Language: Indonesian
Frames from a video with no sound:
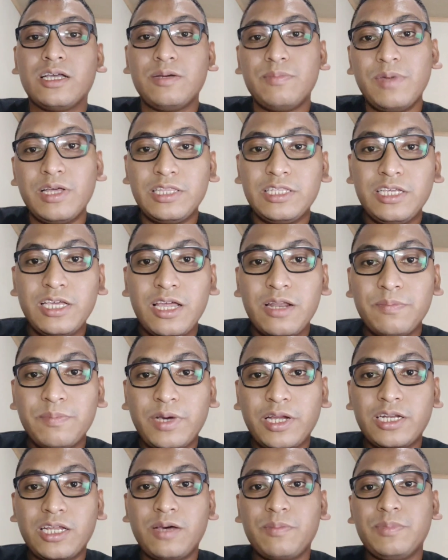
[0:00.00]

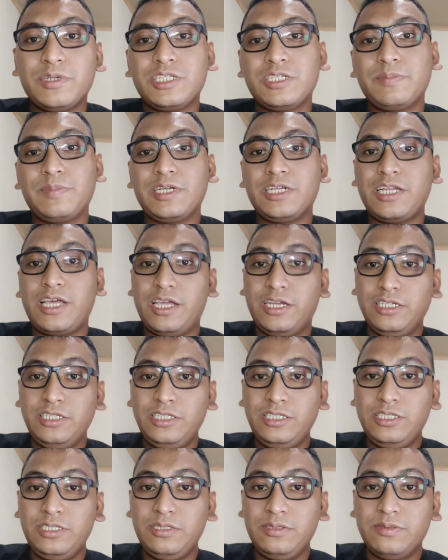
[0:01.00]
Kematian pada pesepeda
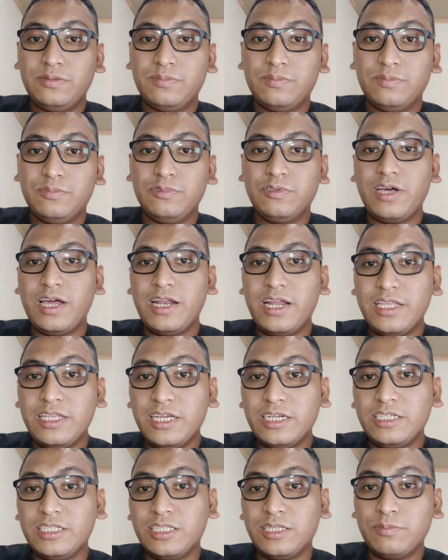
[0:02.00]
ini bukan
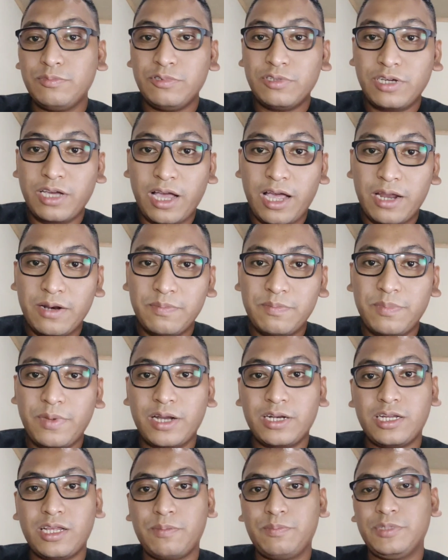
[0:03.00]
hanya ditemukan
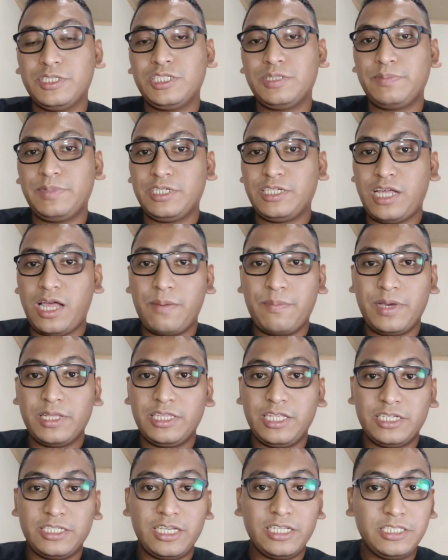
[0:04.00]
pada pesepeda
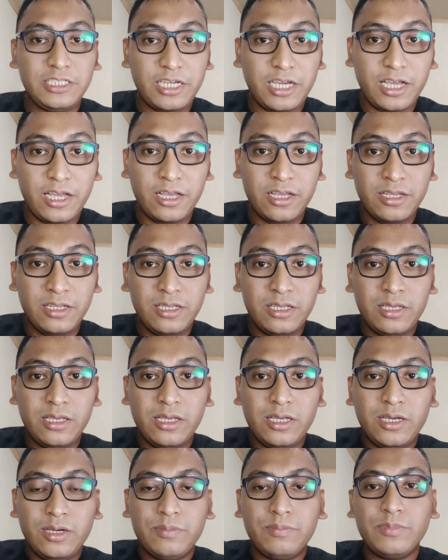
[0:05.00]
amatir saja,
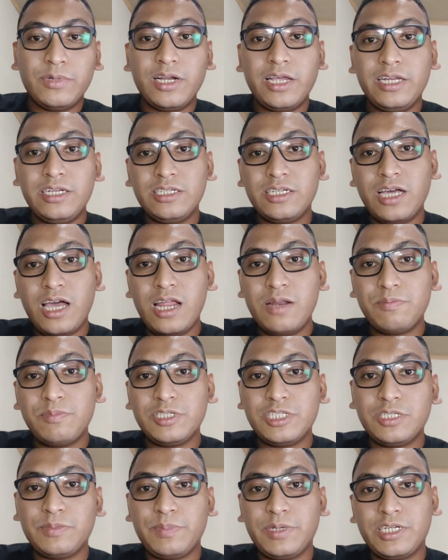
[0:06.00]
melainkan
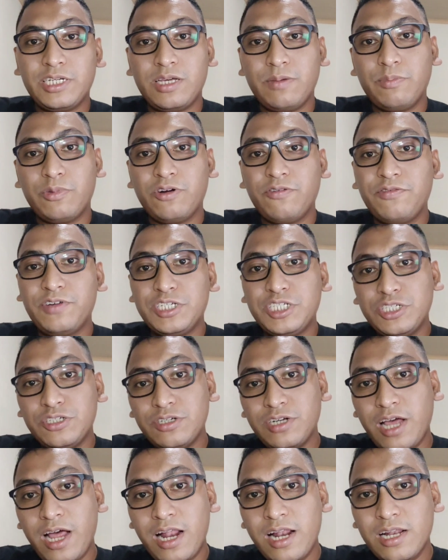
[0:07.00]
pesepeda
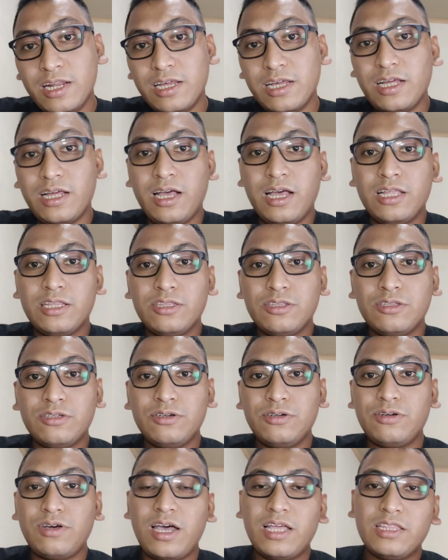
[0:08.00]
profesional
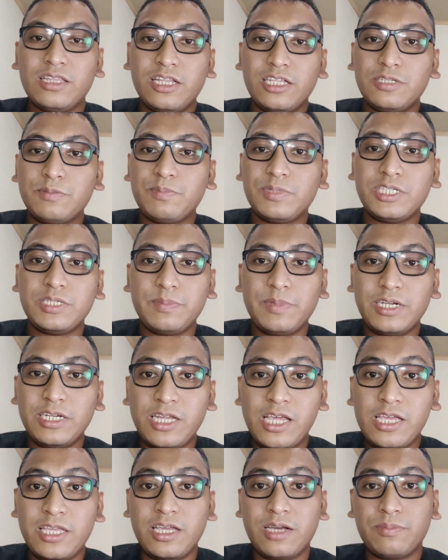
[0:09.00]
atau atlet
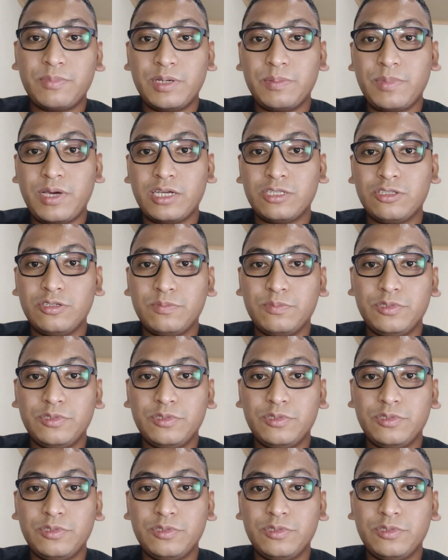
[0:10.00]
pesepeda yang memang